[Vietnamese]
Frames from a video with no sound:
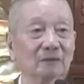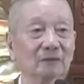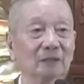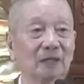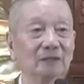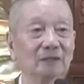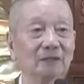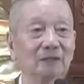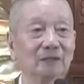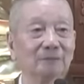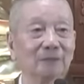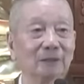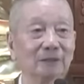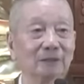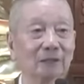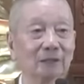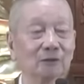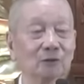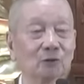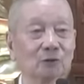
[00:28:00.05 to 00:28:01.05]
tại khi mà
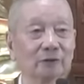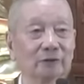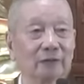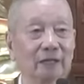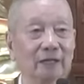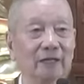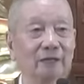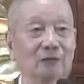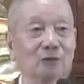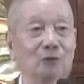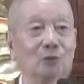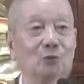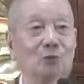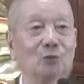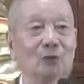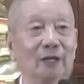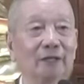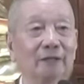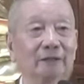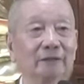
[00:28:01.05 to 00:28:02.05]
thầy còn trẻ còn
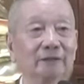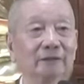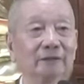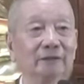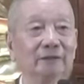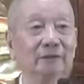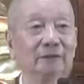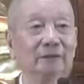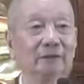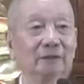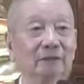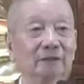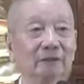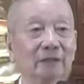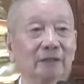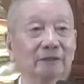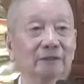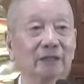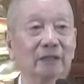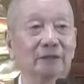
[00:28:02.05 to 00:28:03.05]
khỏe đó ờ,
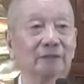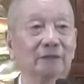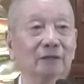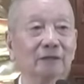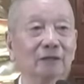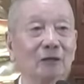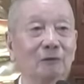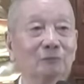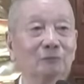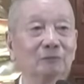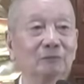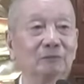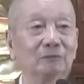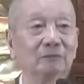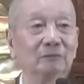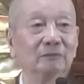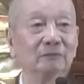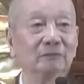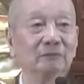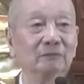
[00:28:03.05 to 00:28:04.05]
thầy sang nhật học
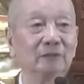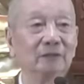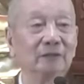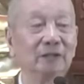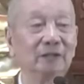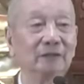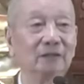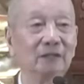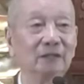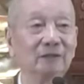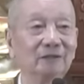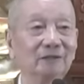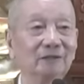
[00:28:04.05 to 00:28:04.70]
là thầy